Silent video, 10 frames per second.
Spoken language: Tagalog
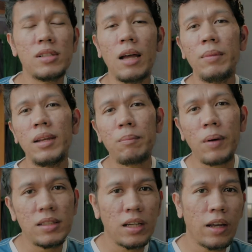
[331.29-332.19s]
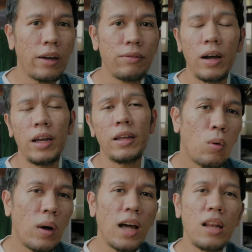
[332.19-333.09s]
sabi ng Project FI, kung
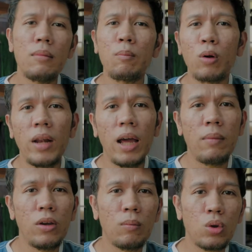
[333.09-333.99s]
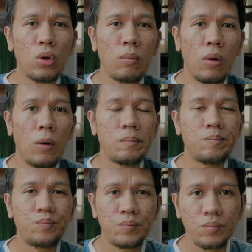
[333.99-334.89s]
wala namang problema yung motor mo,
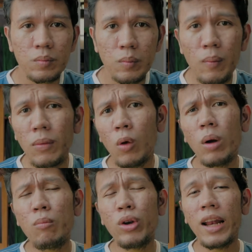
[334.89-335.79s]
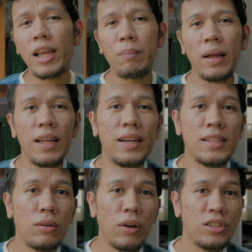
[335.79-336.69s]
huwag mo na lang ipalinis yung